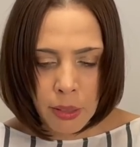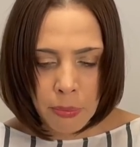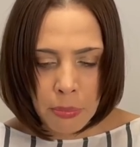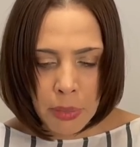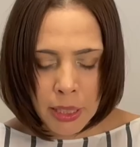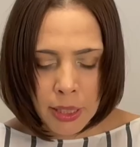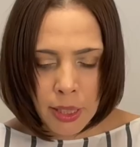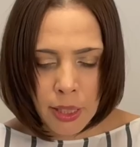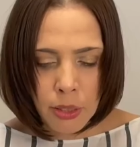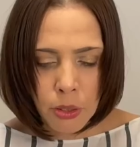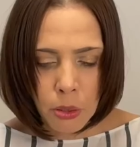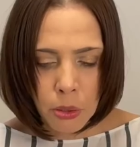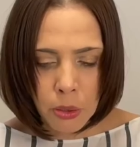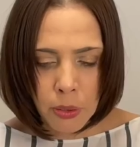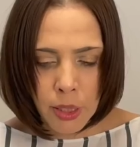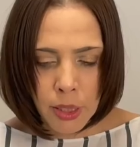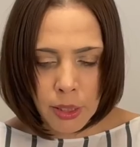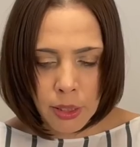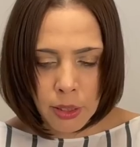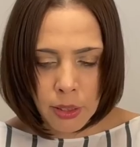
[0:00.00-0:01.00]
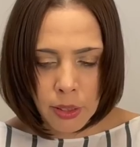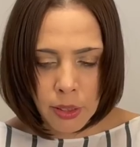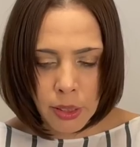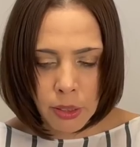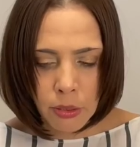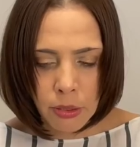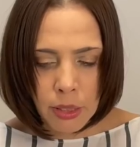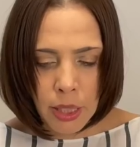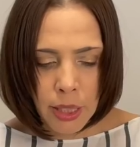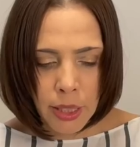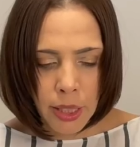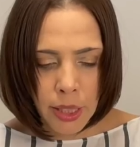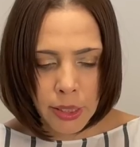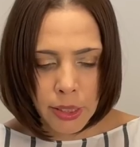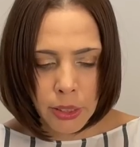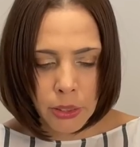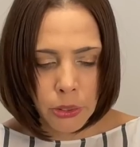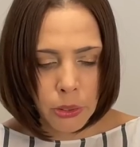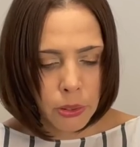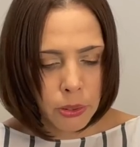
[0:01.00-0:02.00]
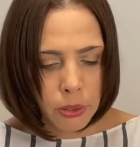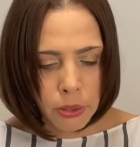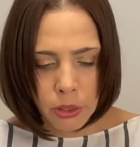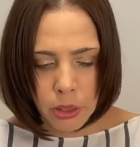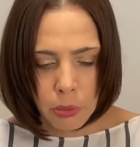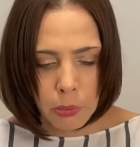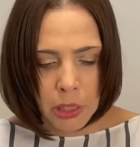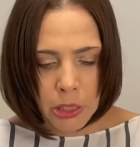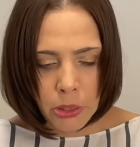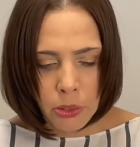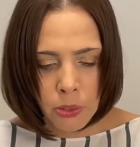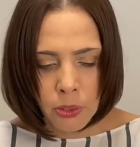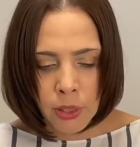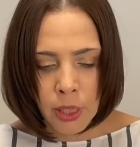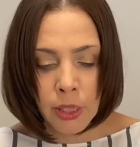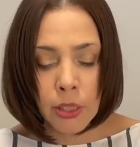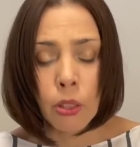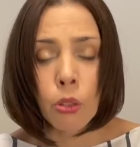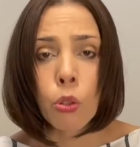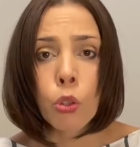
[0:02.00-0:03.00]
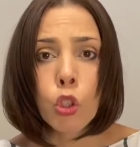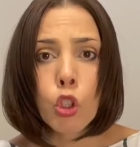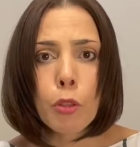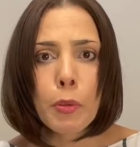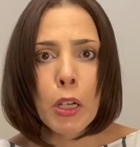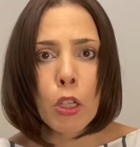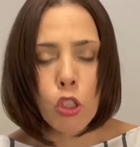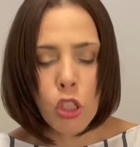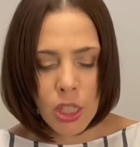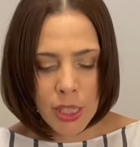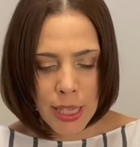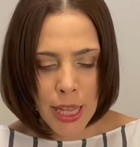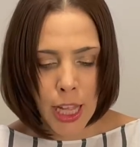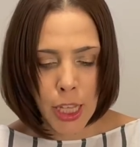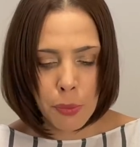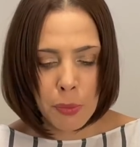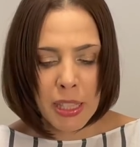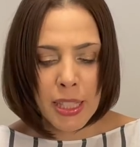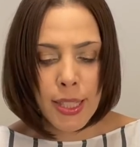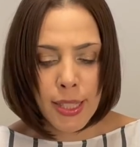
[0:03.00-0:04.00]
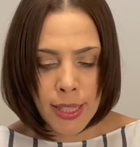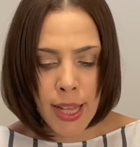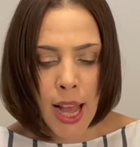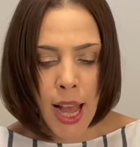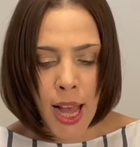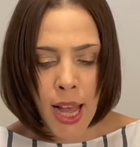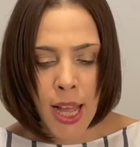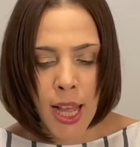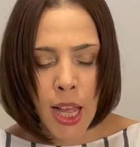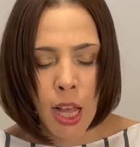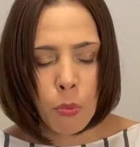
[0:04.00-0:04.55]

まあ、韓国はすぐにお互いに協力しましょうなんて言葉を使いますが、